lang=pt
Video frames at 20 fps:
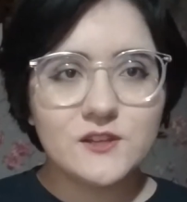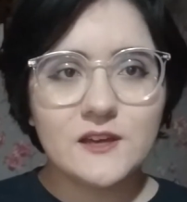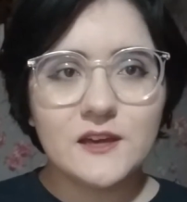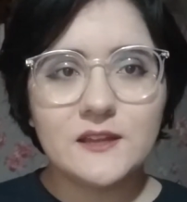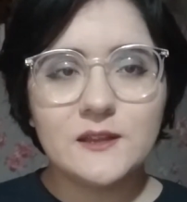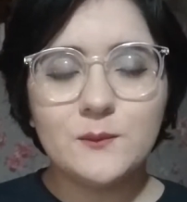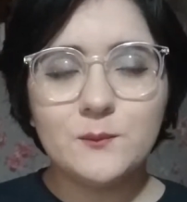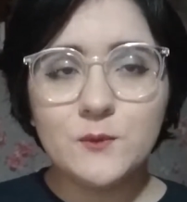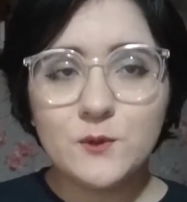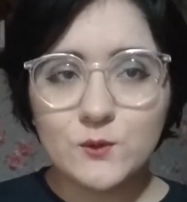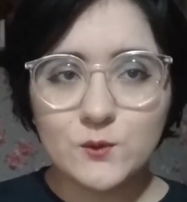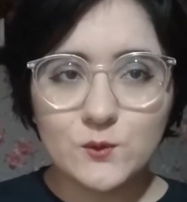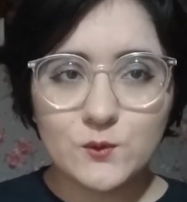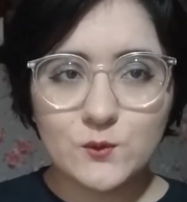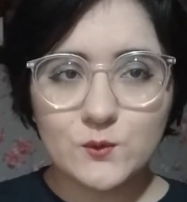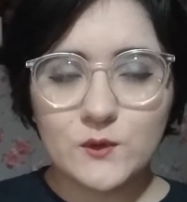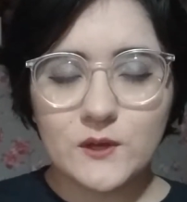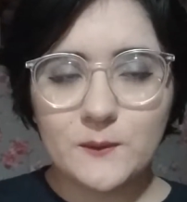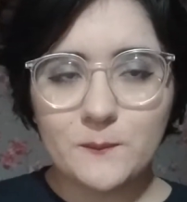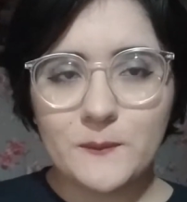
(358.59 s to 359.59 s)
cada
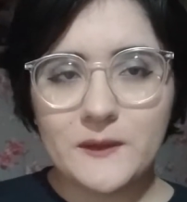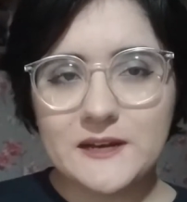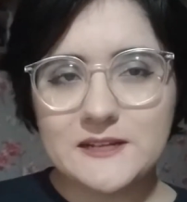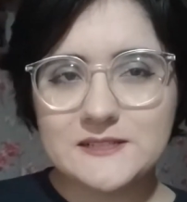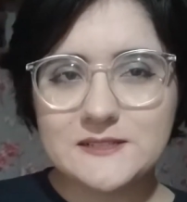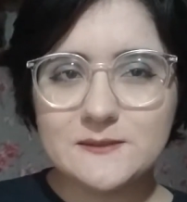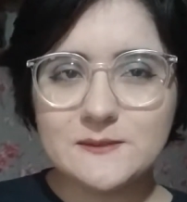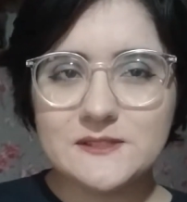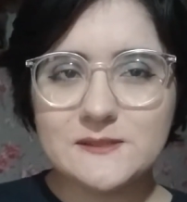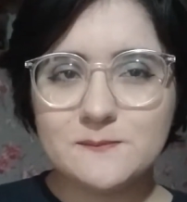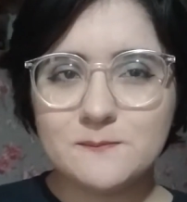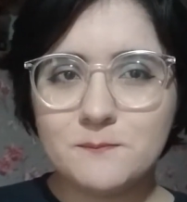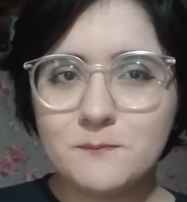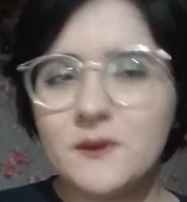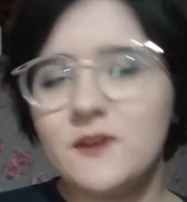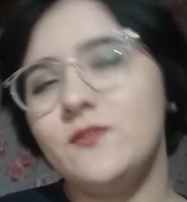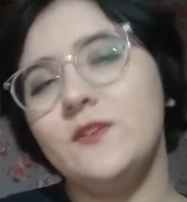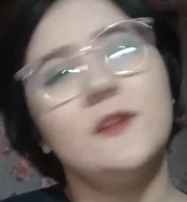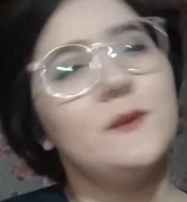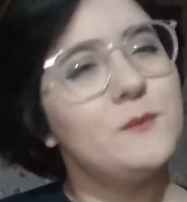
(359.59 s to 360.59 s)
minuto parece
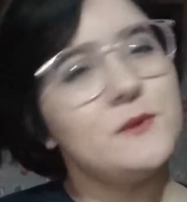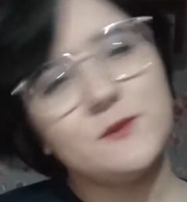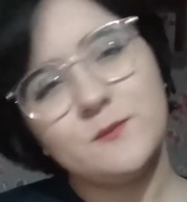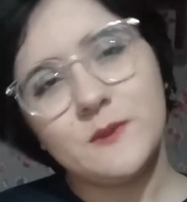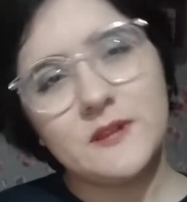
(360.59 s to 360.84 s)
perfeitamente